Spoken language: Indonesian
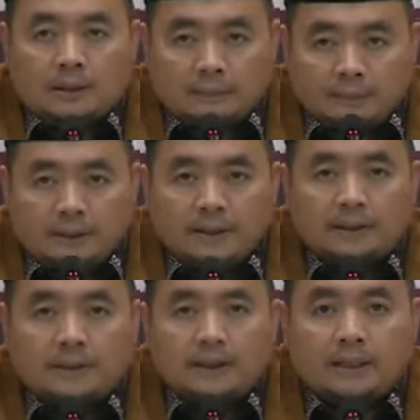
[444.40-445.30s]
kami
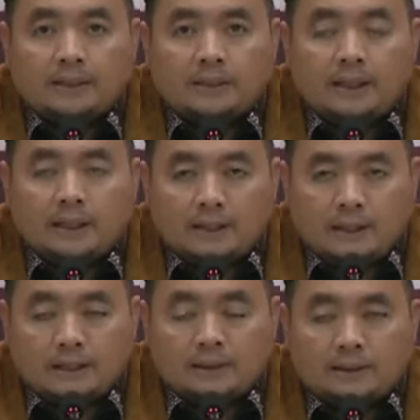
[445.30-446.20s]
dengan tegas
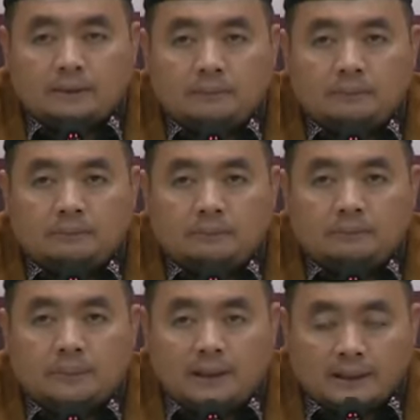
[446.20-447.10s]
akan
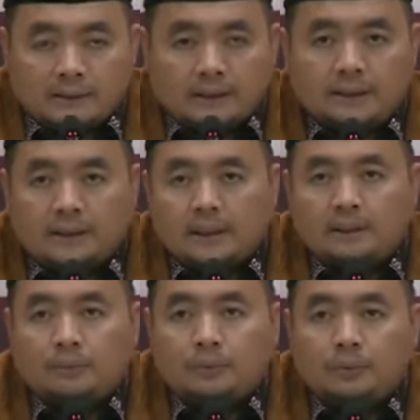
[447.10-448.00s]

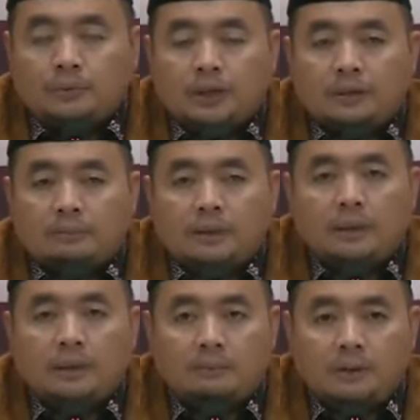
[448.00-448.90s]
melaksanakan putusan
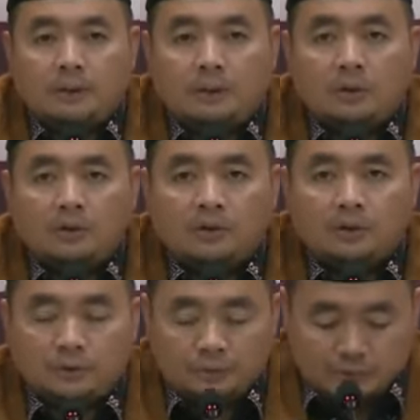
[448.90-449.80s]
Mahkamah
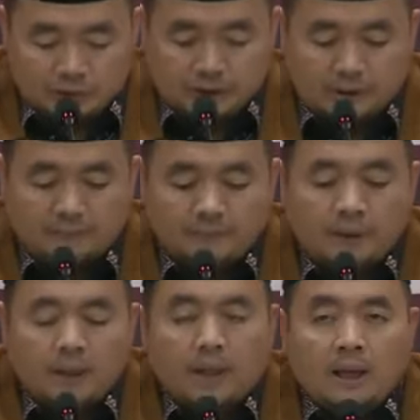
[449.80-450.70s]
Konstitusi.
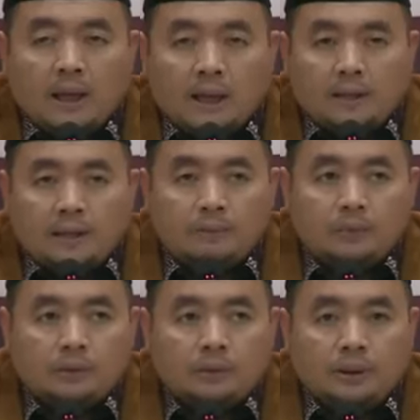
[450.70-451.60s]

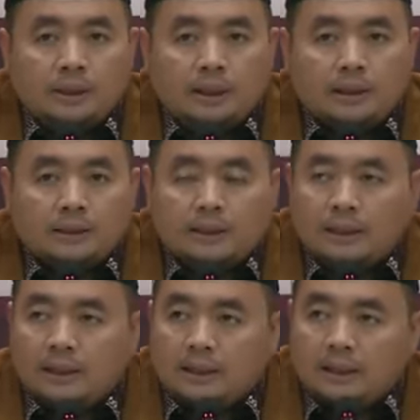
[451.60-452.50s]
Adapun
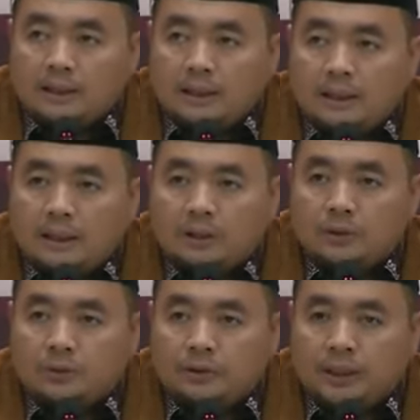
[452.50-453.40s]
langkah-langkah
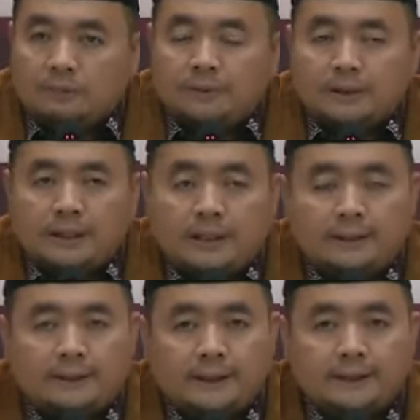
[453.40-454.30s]
lanjutan
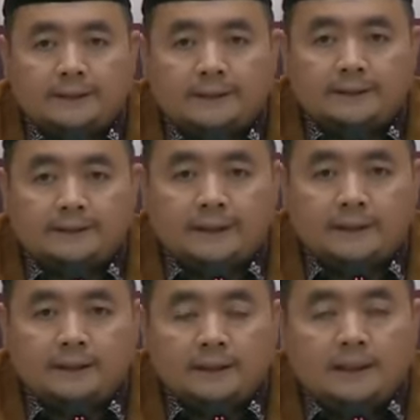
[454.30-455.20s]
berkaitan
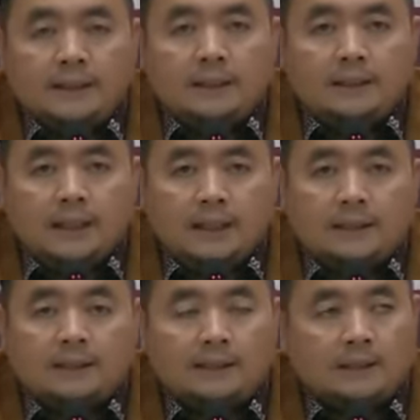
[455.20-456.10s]
dengan
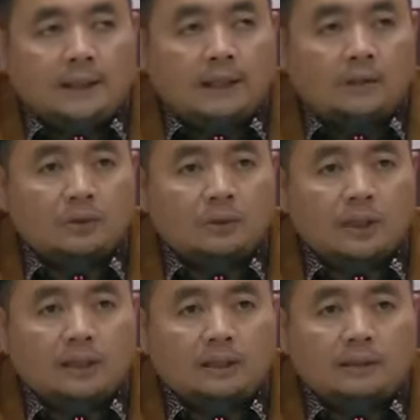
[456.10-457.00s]
yang kita
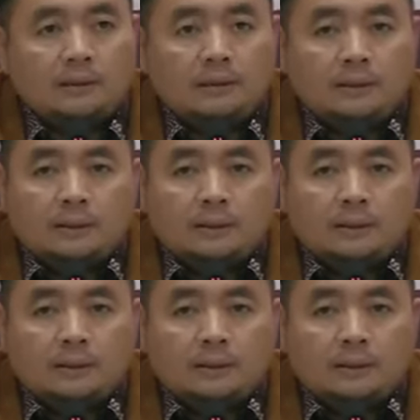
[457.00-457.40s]
lakukan